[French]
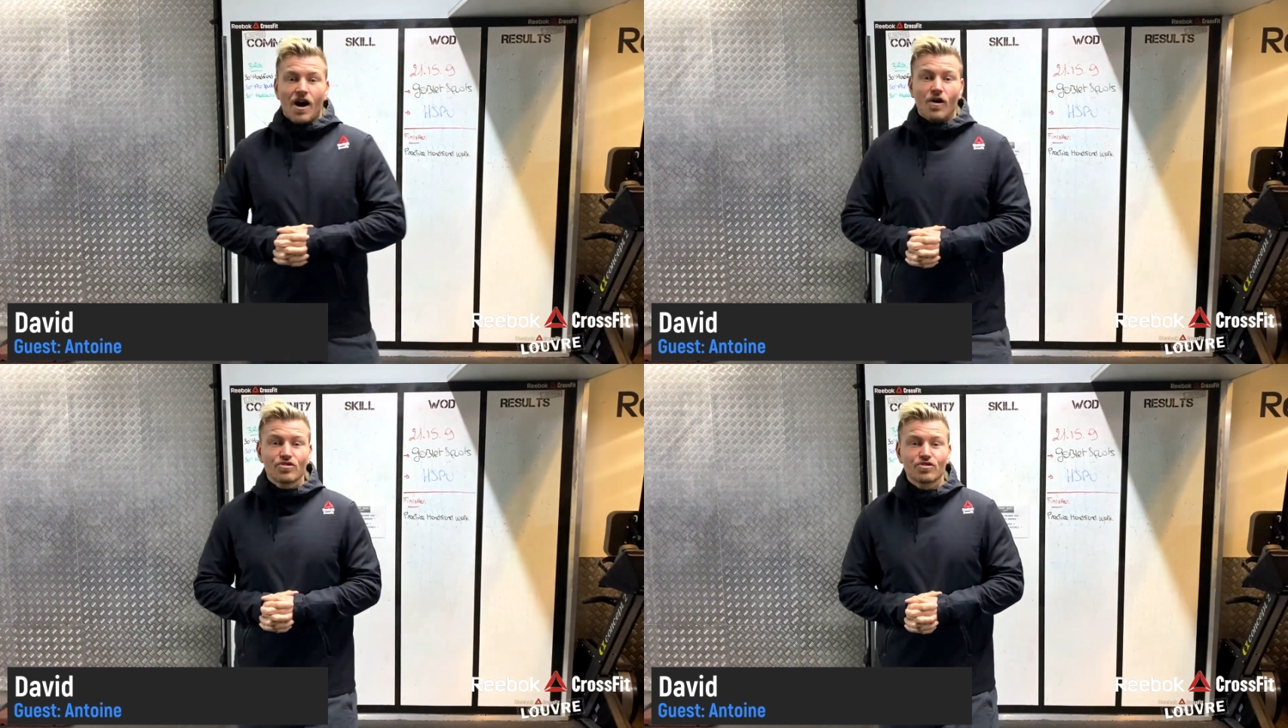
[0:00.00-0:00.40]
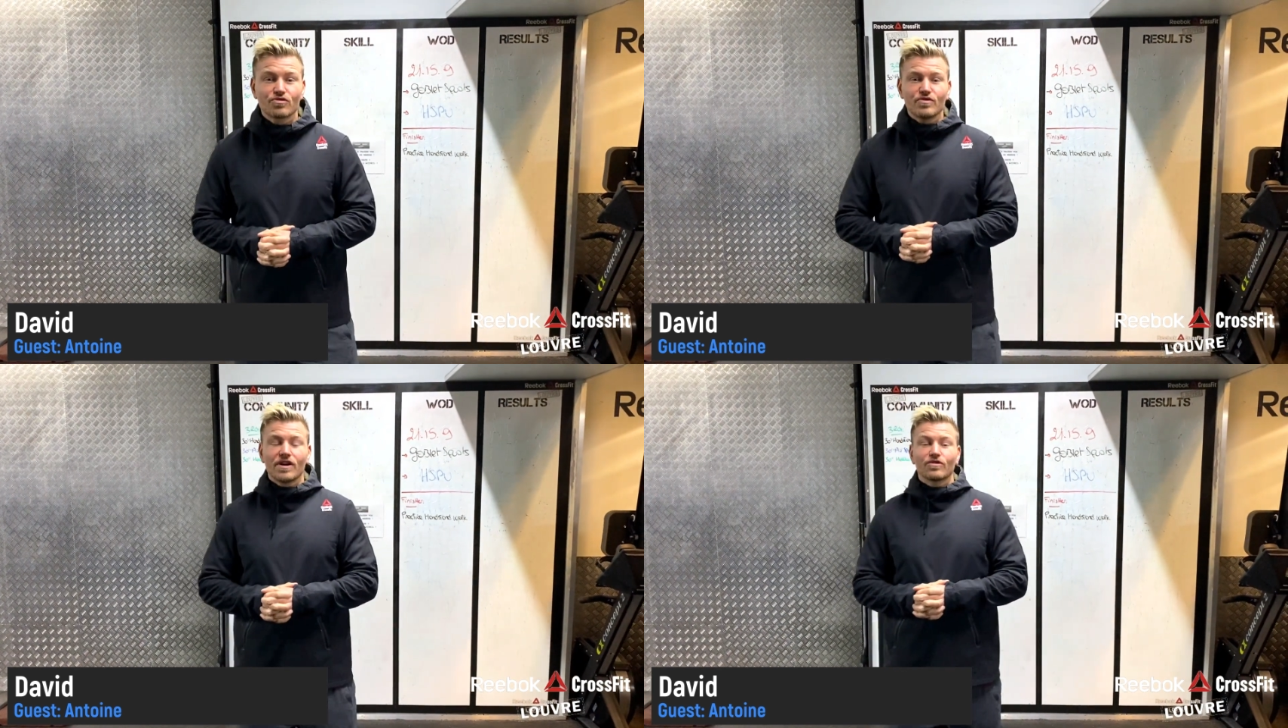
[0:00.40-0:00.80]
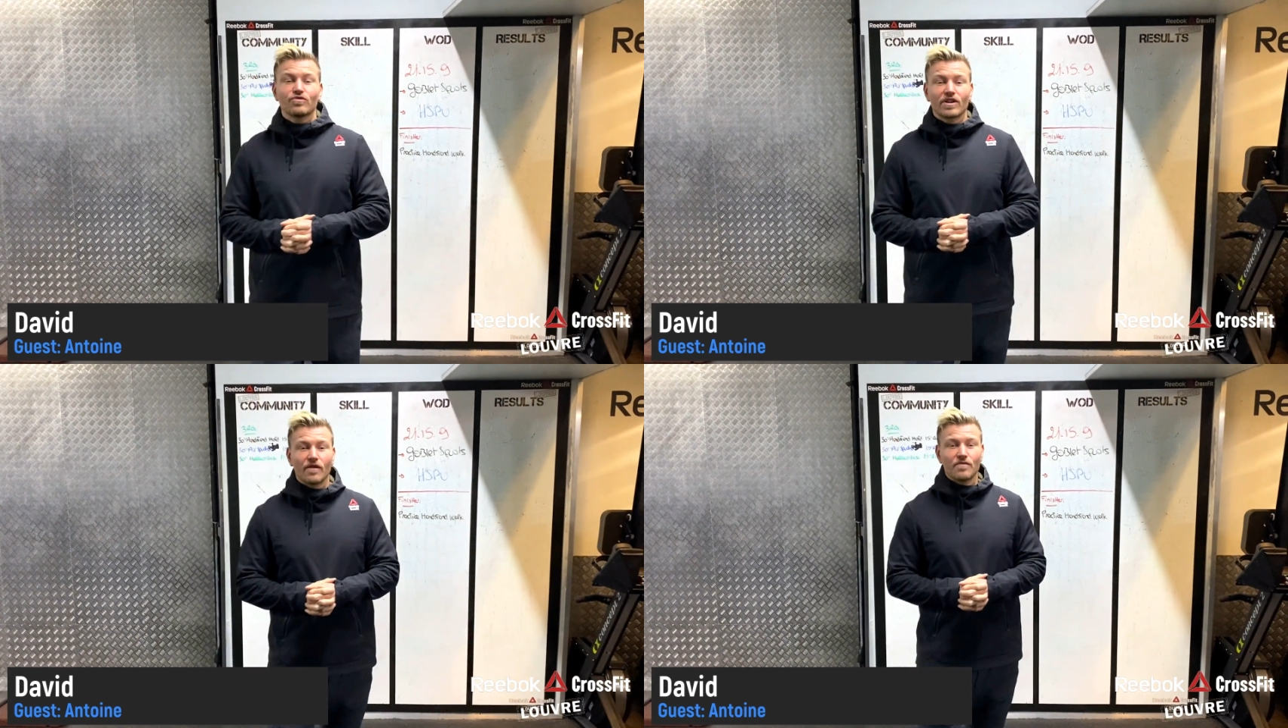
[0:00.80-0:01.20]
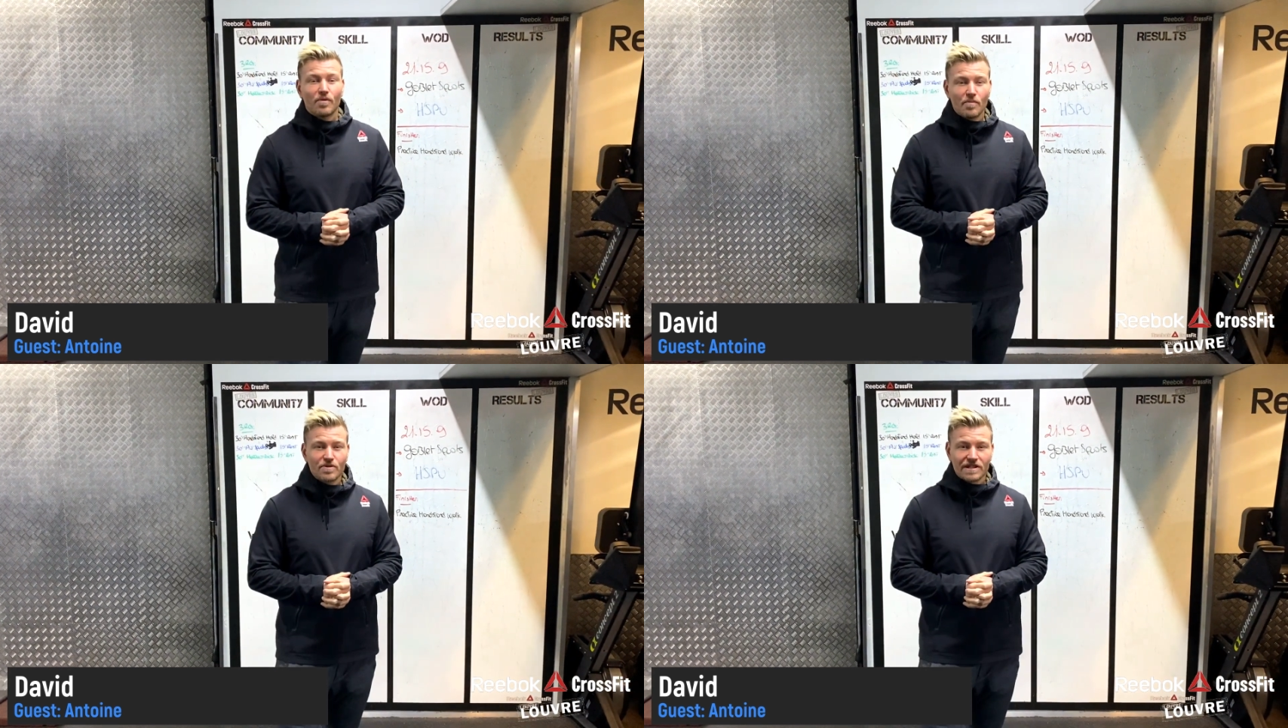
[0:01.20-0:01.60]
Aujourd'hui, en tout cas, on vous
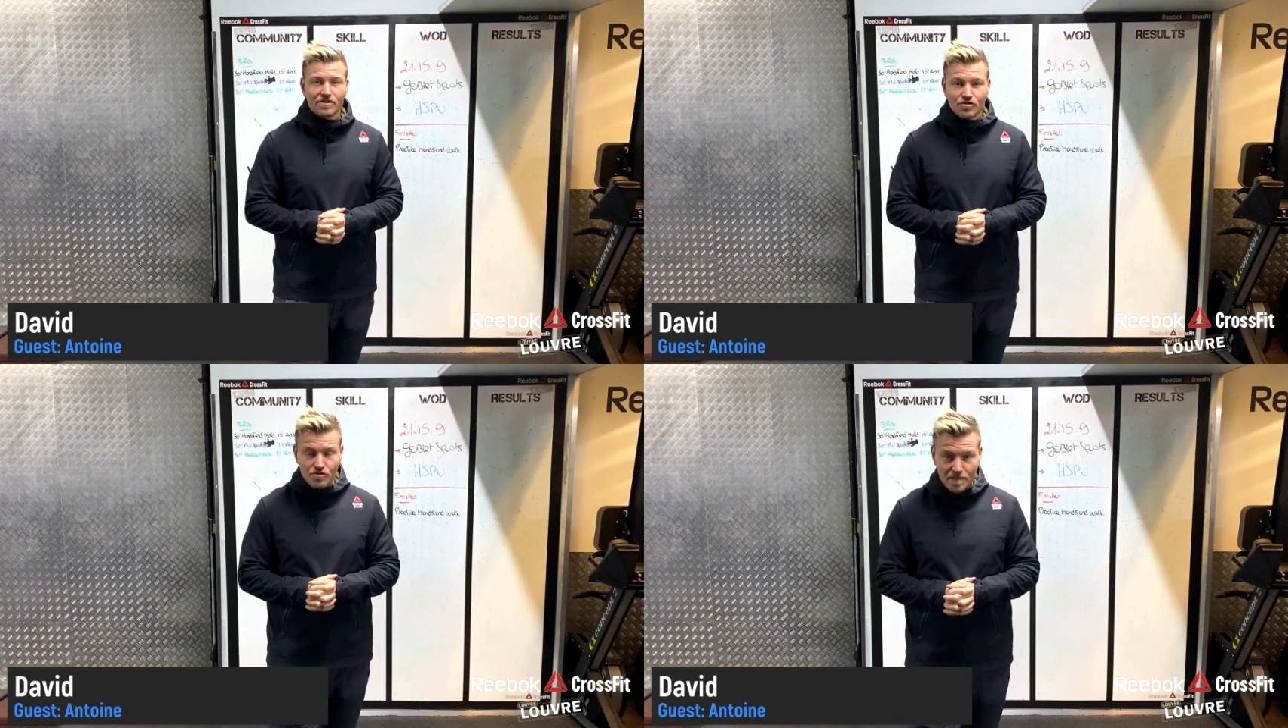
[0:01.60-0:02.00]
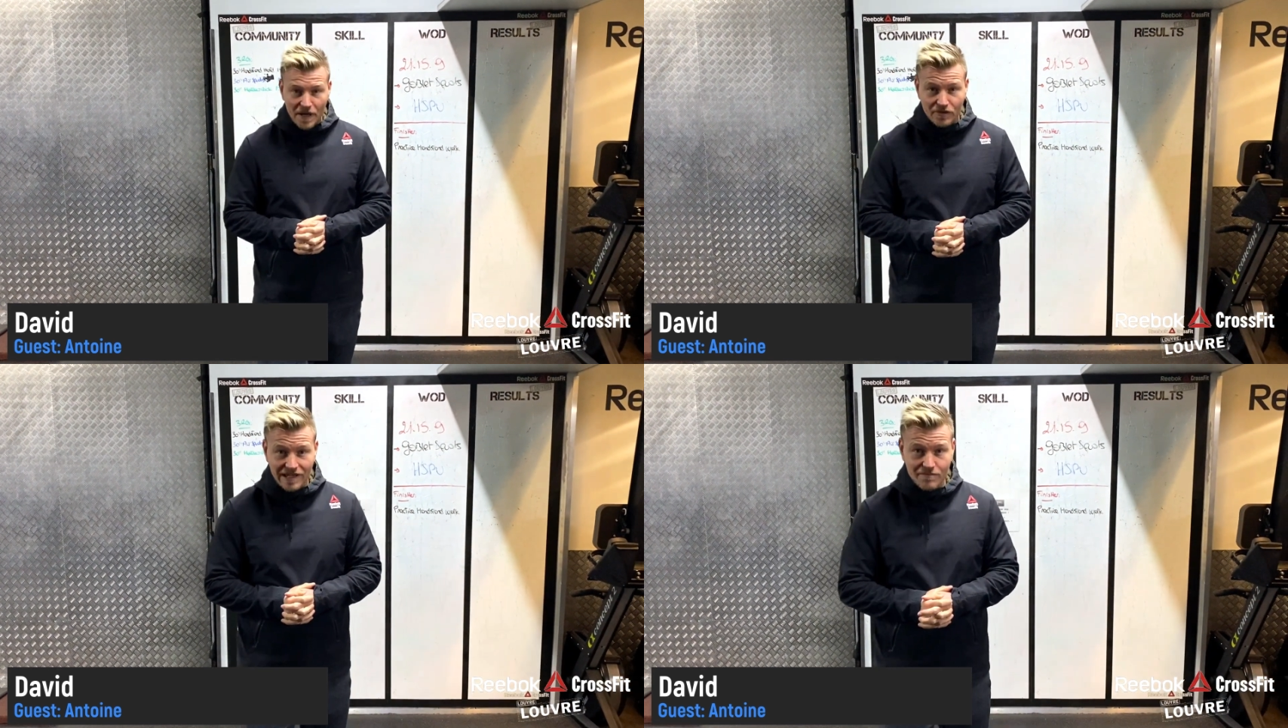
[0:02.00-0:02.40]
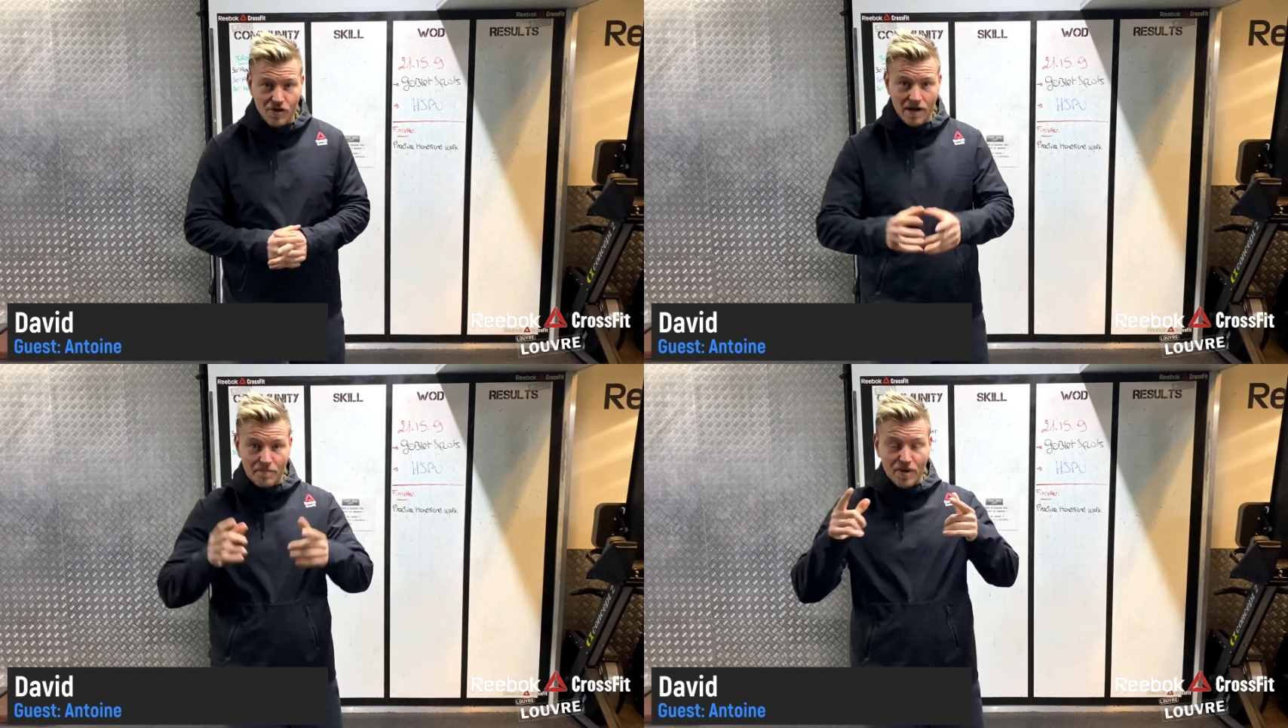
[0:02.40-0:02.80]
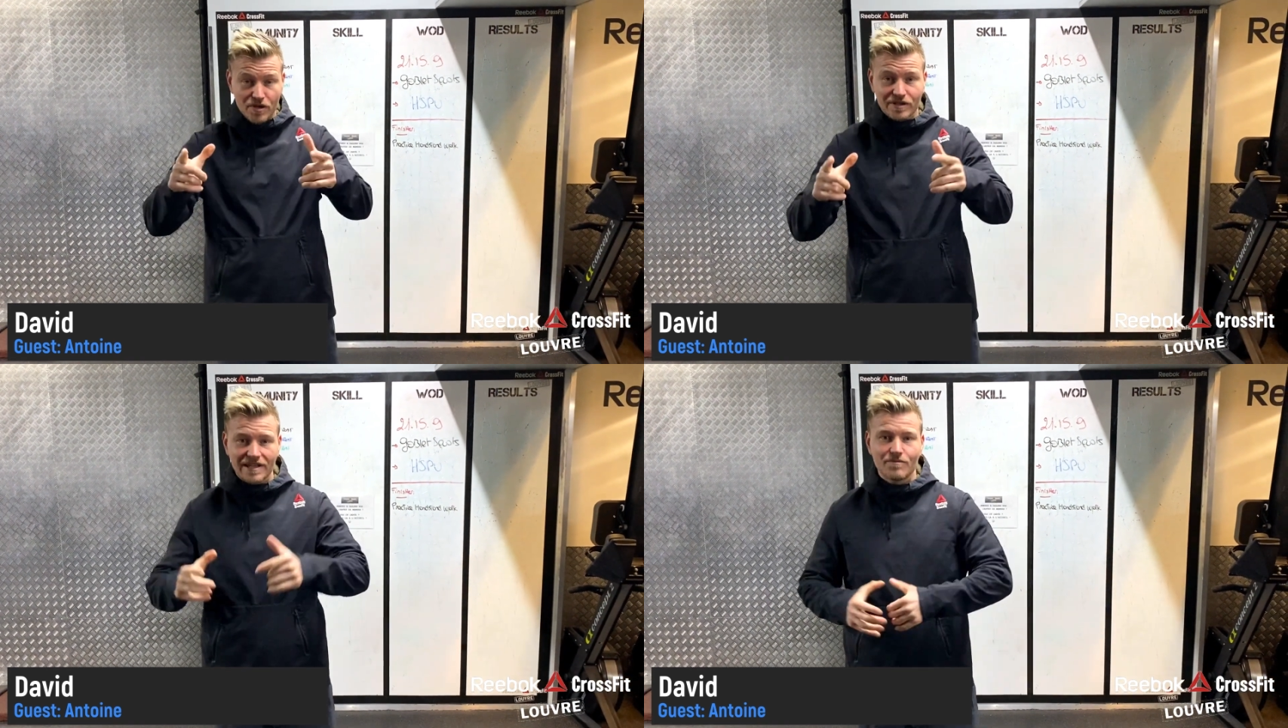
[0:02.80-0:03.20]
propose un super entraînement, un
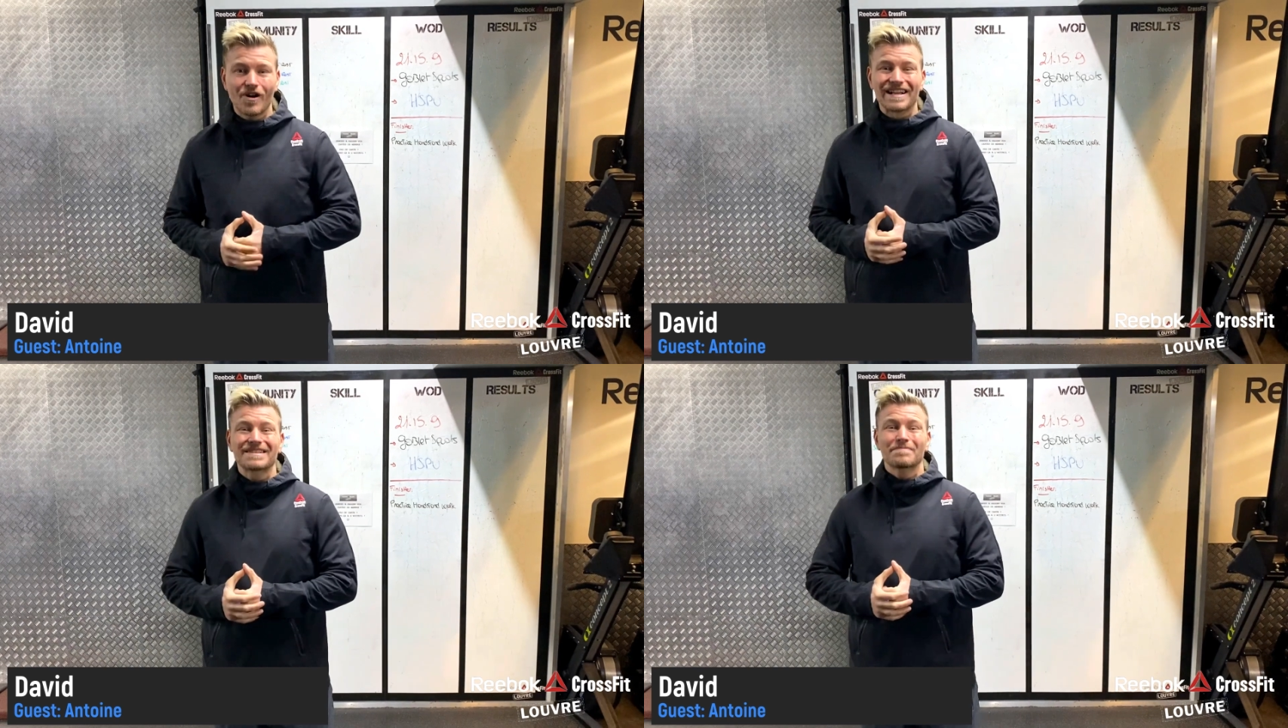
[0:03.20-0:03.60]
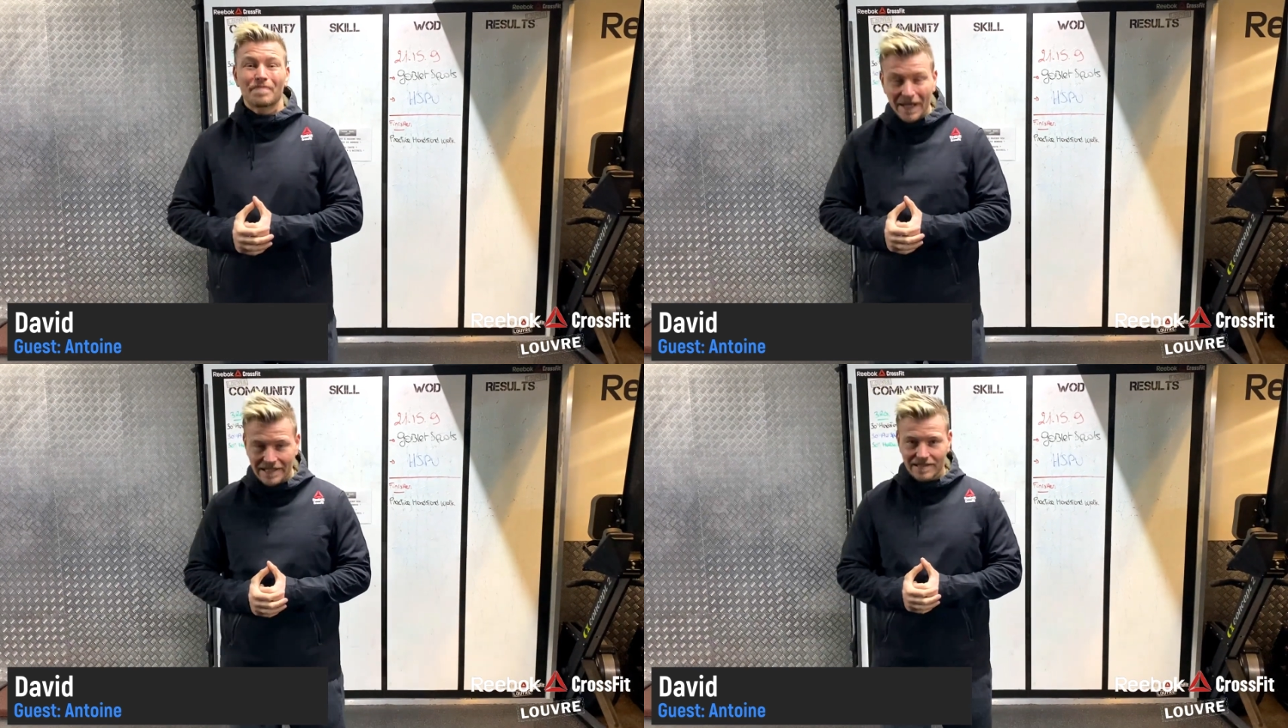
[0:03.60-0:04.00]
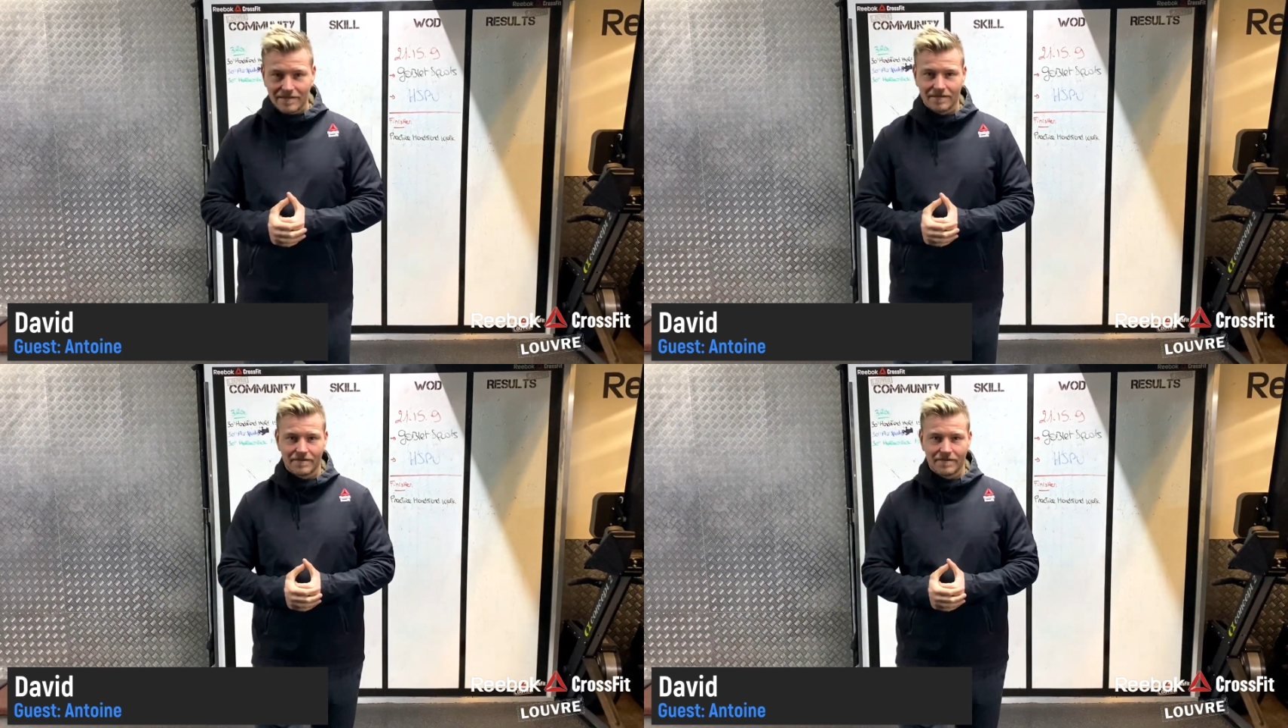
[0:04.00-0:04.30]
bon entraînement, un sprint.